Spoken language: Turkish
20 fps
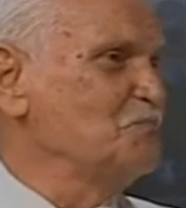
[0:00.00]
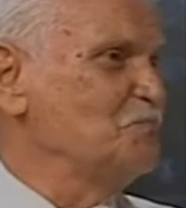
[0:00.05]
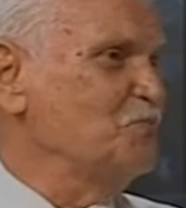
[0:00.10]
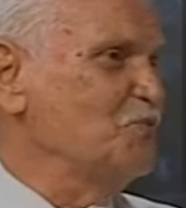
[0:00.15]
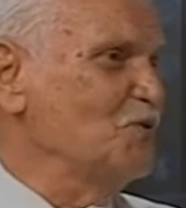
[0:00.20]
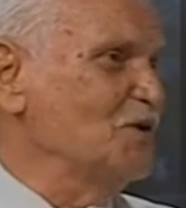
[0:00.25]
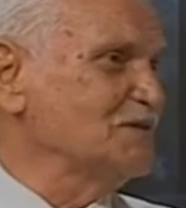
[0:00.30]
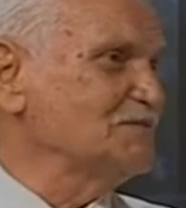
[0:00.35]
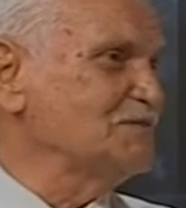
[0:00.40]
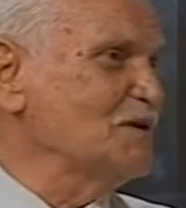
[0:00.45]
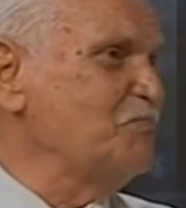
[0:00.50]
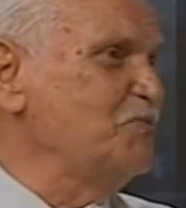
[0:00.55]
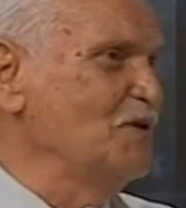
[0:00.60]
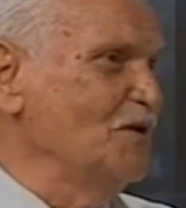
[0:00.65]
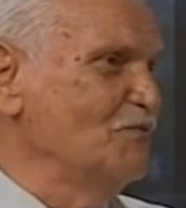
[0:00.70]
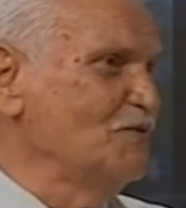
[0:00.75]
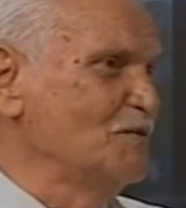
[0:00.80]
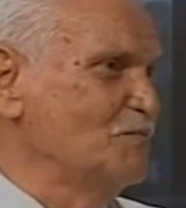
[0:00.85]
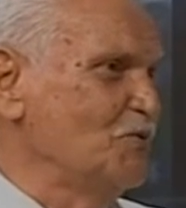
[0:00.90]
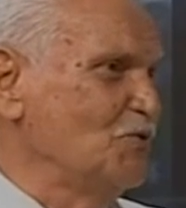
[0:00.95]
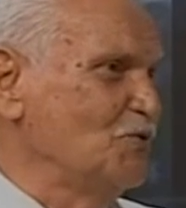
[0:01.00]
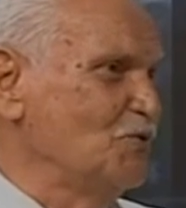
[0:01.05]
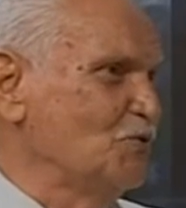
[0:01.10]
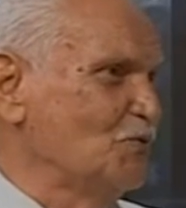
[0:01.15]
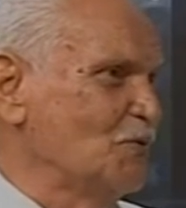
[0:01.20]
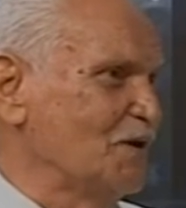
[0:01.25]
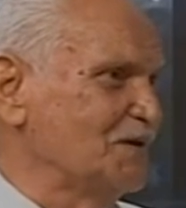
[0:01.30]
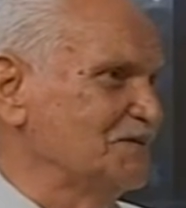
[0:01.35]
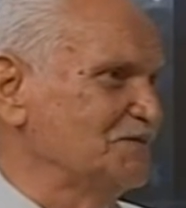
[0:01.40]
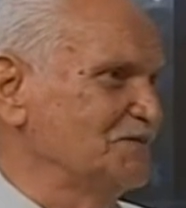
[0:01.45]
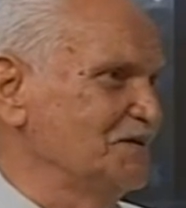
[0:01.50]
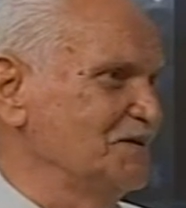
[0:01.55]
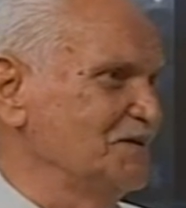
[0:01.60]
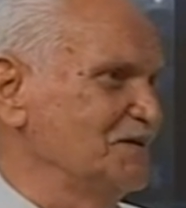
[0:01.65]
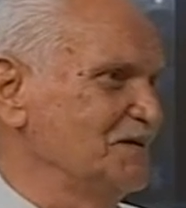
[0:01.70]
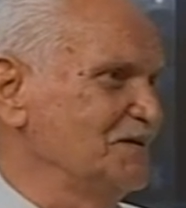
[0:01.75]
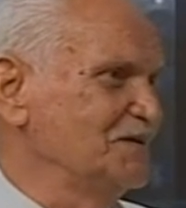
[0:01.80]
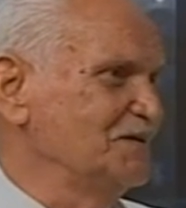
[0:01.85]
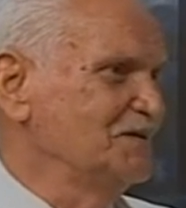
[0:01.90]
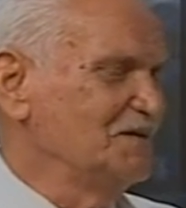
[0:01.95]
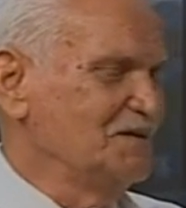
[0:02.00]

Boğaz'da Plevne bölüğü vardı. Evet.